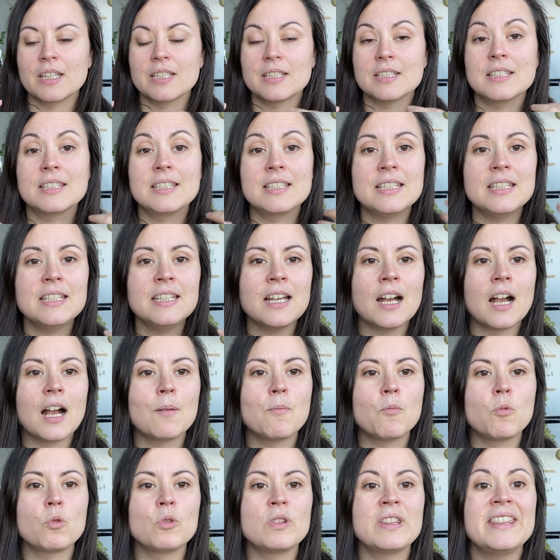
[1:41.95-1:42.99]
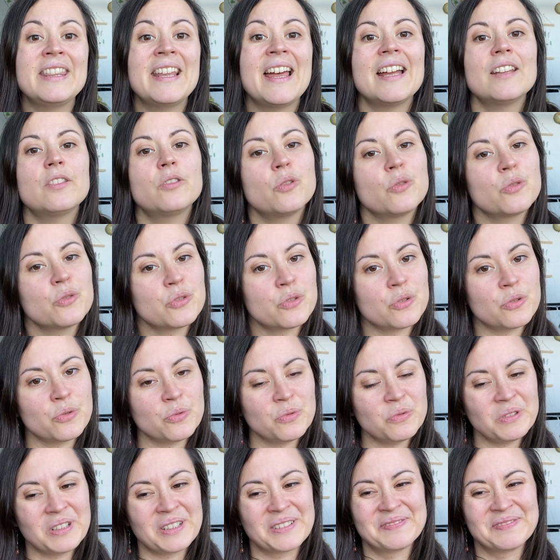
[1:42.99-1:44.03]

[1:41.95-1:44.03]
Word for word: dire à mon attention